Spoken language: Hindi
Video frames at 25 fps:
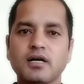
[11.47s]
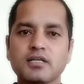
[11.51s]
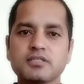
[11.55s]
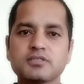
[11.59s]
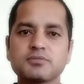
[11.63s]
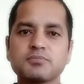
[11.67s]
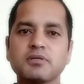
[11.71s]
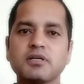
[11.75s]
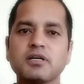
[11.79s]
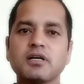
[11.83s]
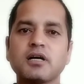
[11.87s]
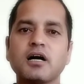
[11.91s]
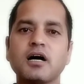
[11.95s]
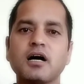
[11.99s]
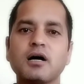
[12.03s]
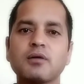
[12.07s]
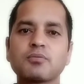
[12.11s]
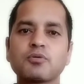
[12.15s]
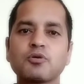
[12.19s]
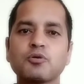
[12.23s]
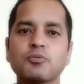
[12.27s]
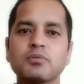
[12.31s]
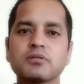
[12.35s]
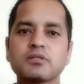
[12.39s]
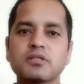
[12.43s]
आज मैं
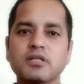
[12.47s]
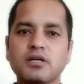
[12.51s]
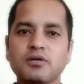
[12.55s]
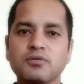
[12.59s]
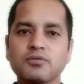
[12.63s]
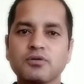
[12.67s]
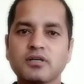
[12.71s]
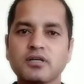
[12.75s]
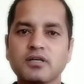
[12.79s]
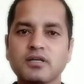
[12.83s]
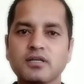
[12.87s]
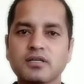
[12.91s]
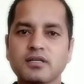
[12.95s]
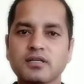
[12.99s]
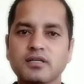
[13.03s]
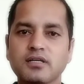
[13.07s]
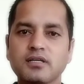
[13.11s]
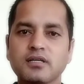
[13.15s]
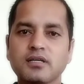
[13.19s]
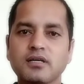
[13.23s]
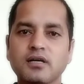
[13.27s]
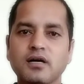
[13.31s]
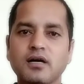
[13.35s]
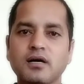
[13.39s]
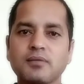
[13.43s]
आपको बताऊंगा
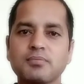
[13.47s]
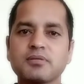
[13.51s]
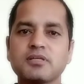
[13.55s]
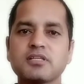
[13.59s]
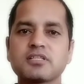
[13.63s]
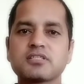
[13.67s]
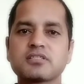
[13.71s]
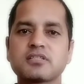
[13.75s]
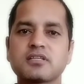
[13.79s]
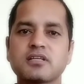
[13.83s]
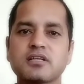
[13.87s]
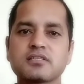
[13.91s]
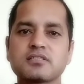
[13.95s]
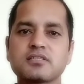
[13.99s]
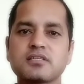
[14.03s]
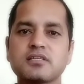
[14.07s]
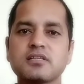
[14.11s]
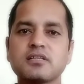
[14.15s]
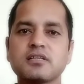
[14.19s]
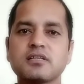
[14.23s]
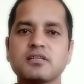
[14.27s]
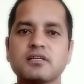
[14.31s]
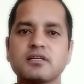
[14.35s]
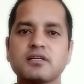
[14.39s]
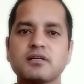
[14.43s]
कि आप किस तरह
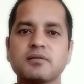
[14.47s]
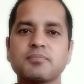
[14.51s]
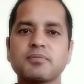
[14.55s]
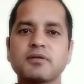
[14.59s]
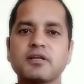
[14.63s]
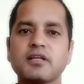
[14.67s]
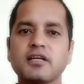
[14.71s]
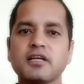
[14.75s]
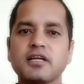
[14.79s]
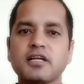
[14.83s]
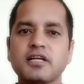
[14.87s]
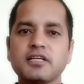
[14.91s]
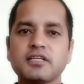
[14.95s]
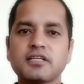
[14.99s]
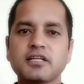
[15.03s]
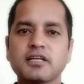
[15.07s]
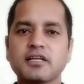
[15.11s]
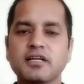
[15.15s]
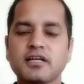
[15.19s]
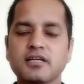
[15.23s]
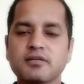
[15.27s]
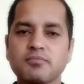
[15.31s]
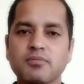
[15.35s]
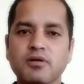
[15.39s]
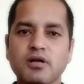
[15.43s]
से अपने
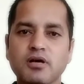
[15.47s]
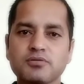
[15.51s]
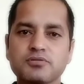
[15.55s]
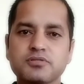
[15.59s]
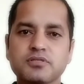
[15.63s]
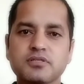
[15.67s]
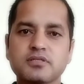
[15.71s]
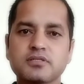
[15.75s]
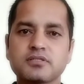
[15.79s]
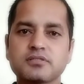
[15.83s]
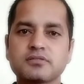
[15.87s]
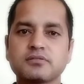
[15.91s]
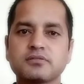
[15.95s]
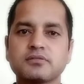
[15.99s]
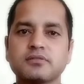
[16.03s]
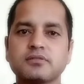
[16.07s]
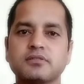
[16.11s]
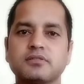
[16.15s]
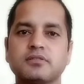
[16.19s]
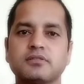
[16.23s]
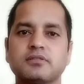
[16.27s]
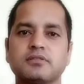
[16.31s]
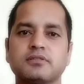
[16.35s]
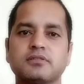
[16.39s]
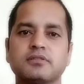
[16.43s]
इंटरनेट ब्राउज़र
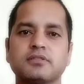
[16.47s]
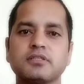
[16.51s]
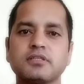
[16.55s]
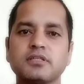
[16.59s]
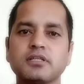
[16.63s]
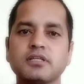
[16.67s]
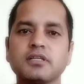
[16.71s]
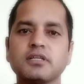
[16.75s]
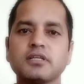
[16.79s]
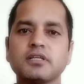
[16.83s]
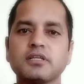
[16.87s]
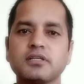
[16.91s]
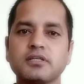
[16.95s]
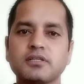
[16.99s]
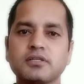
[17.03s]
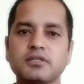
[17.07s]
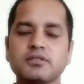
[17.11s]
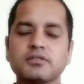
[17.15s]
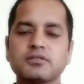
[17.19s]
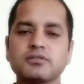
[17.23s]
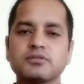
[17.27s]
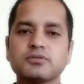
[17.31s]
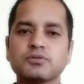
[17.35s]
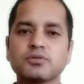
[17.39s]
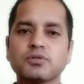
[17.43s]
की
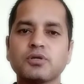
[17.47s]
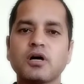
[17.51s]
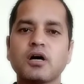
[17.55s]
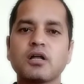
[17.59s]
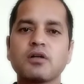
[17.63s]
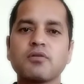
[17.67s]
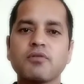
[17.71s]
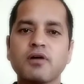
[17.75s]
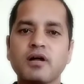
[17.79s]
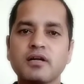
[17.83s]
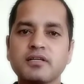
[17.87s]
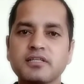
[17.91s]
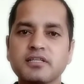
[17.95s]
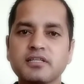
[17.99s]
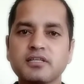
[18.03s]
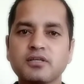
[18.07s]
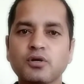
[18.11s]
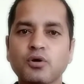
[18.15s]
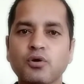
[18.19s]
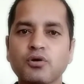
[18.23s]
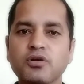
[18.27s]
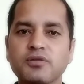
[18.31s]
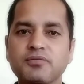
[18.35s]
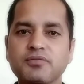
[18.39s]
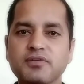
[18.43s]
जो अनवांटेड
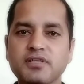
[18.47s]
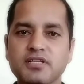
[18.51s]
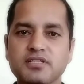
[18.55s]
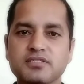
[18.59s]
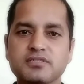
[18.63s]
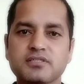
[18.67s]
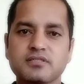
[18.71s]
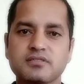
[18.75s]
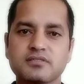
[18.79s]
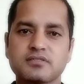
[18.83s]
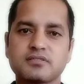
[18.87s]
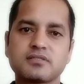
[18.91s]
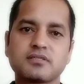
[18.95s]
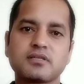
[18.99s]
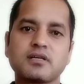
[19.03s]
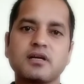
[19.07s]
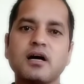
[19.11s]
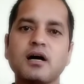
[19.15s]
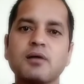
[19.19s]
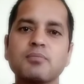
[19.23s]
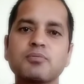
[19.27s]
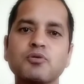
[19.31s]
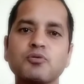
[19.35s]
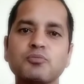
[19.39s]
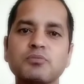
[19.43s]
नोटिफिकेशंस
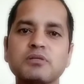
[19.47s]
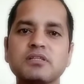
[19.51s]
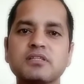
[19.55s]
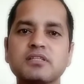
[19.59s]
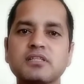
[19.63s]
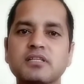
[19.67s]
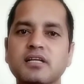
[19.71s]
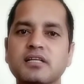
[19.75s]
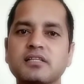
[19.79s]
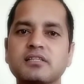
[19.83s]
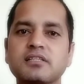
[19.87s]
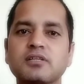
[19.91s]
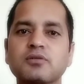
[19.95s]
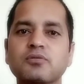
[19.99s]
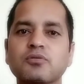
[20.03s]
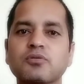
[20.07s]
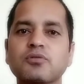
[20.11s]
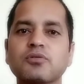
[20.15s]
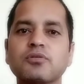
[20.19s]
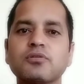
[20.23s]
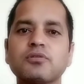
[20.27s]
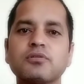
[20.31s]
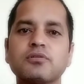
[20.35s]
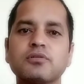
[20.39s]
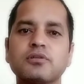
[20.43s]
आपको मिलती रहती है
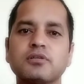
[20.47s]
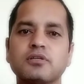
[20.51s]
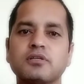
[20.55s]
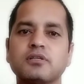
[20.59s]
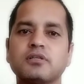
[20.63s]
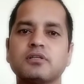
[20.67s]
उनको